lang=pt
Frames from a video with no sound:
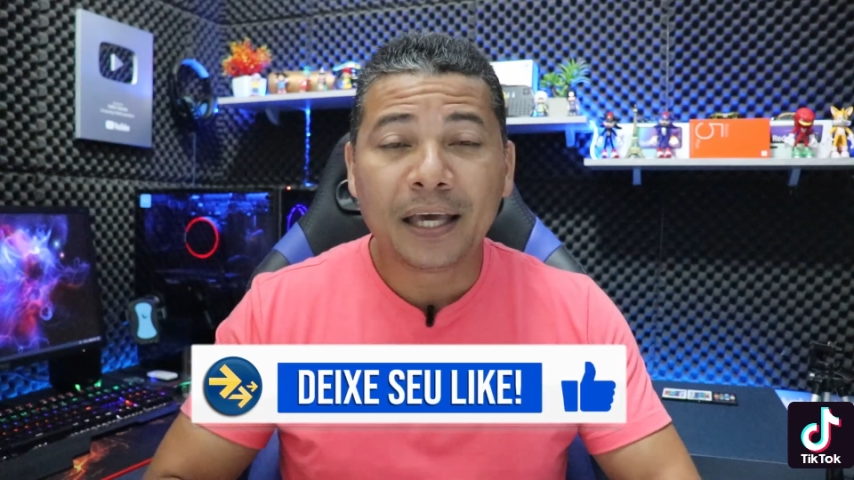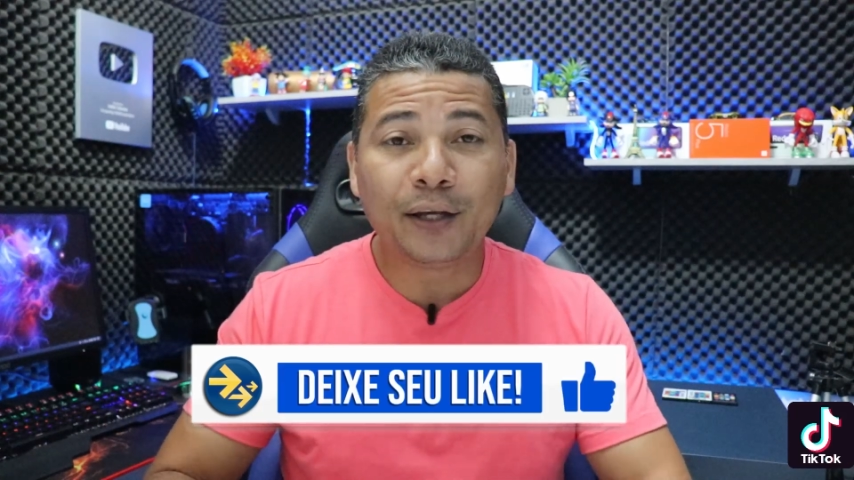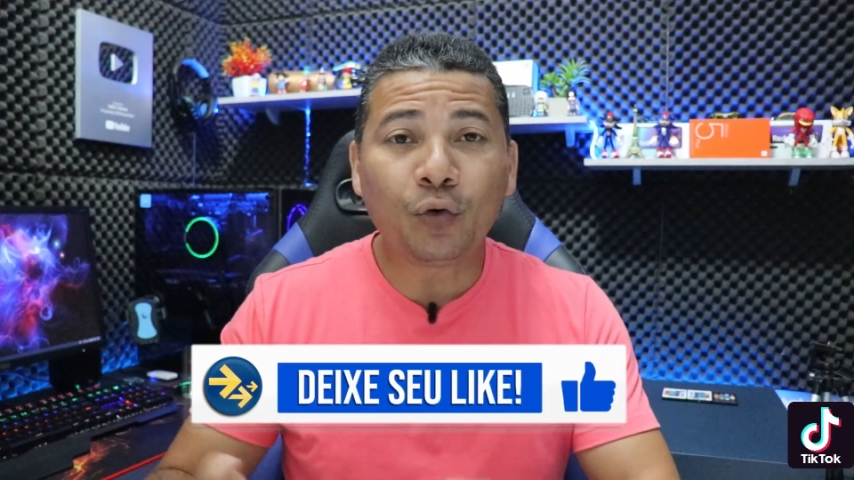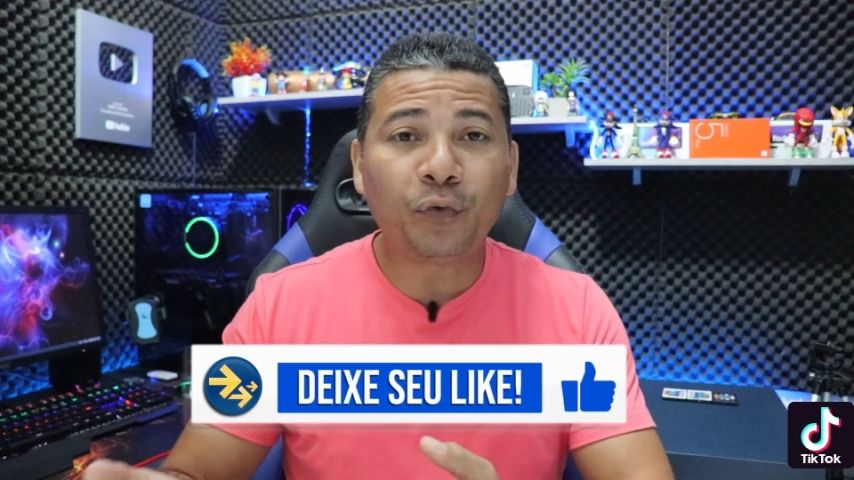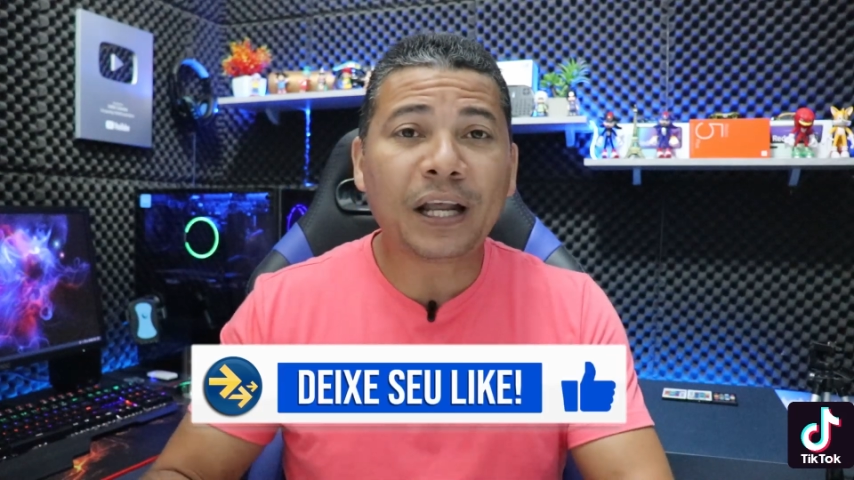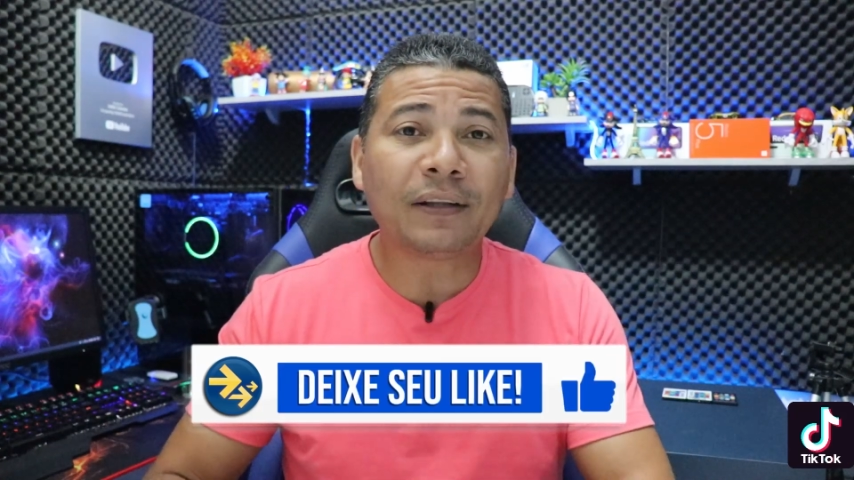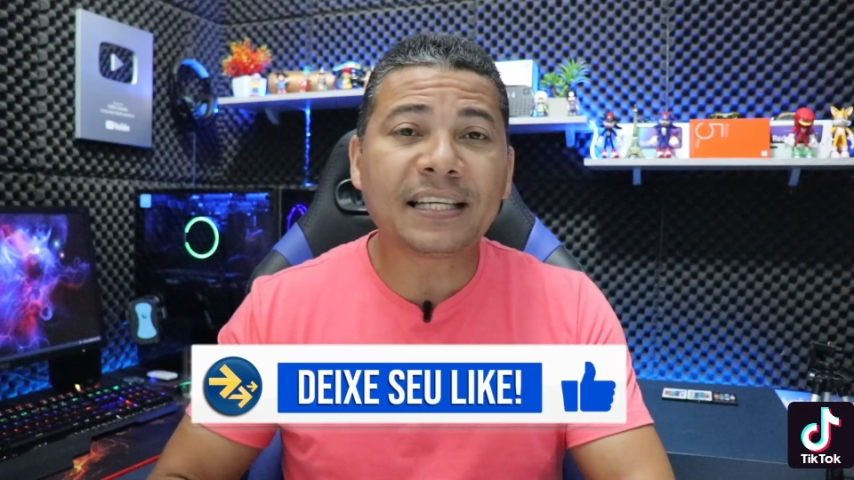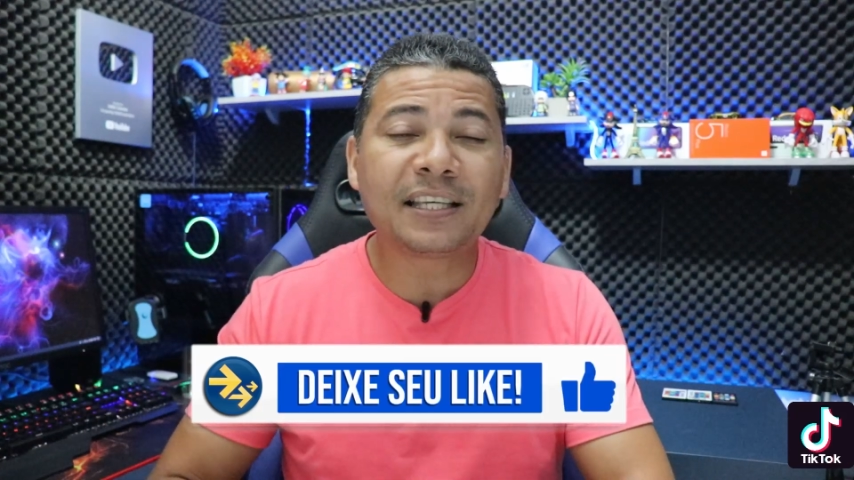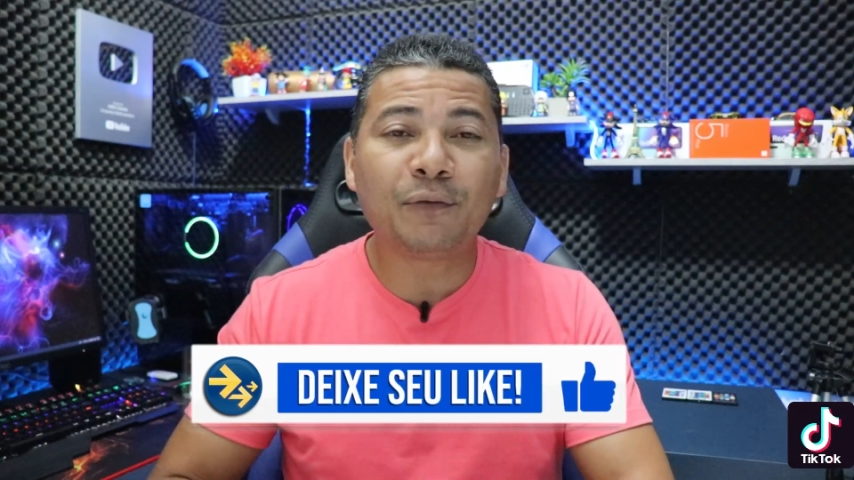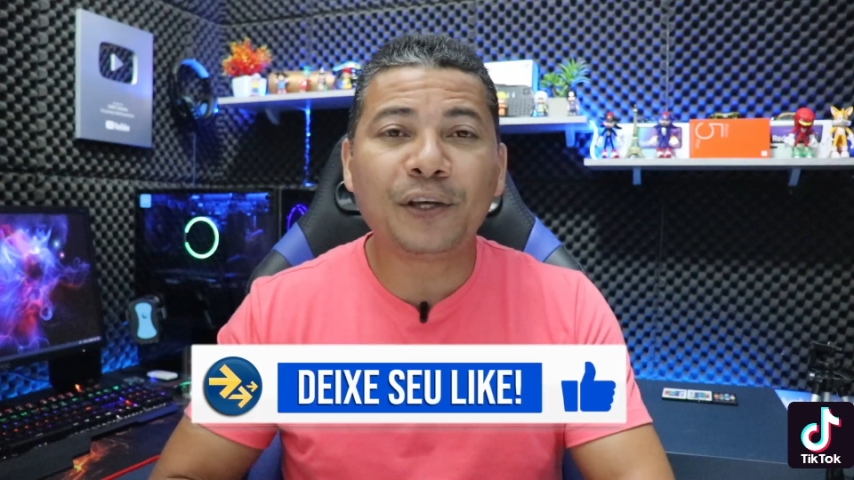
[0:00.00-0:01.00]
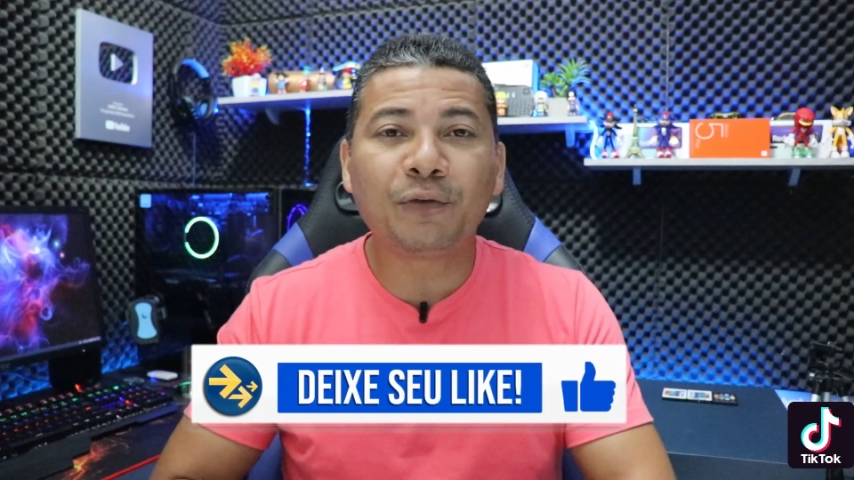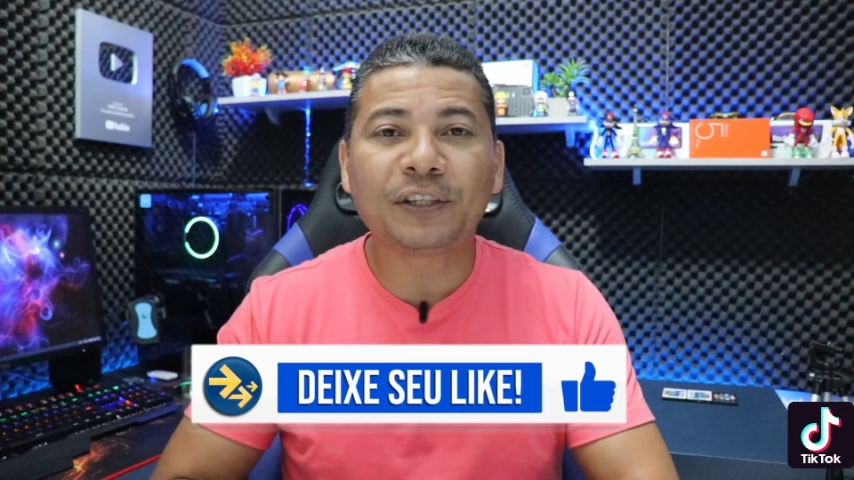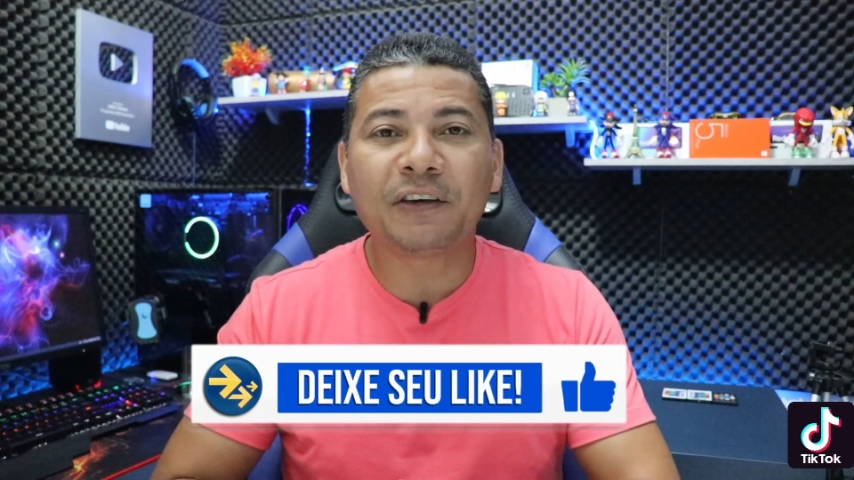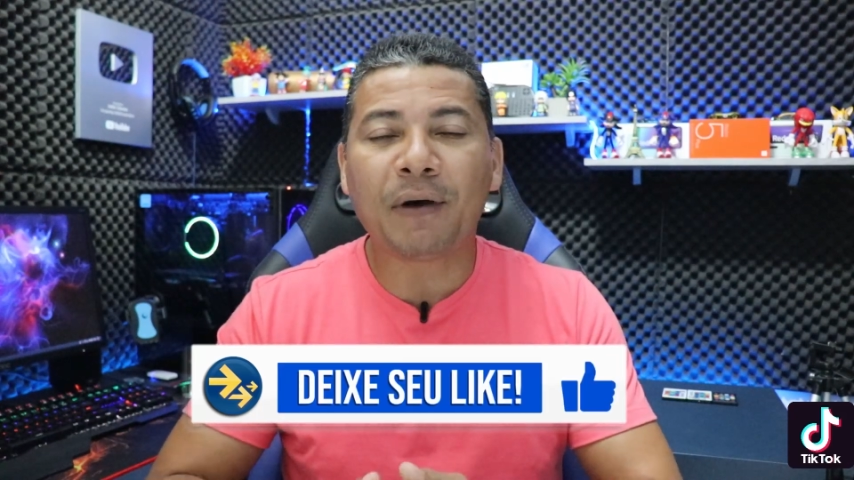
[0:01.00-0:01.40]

e no final desse vídeo você